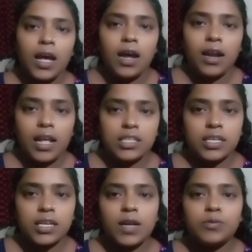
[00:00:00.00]
আর
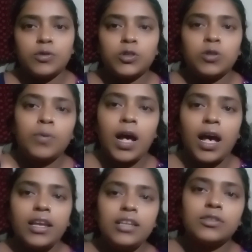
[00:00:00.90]
আজকেকার মতন
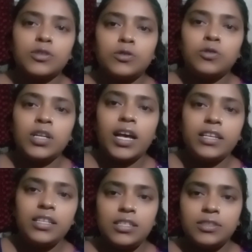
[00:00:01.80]
বাই গুড
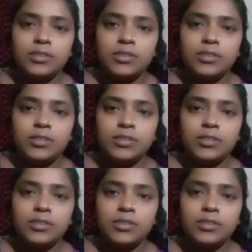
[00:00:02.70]
নাইট